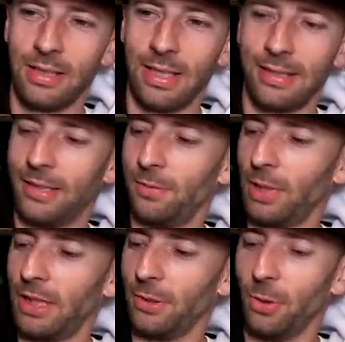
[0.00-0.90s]
Es ist
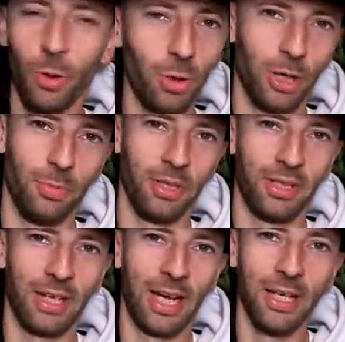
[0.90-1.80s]
wirklich
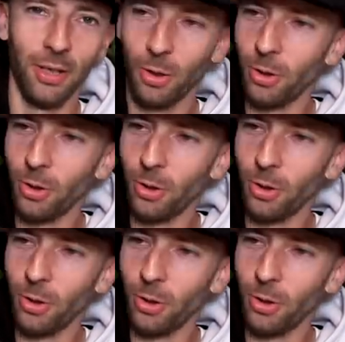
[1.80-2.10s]
unglaublich. Ein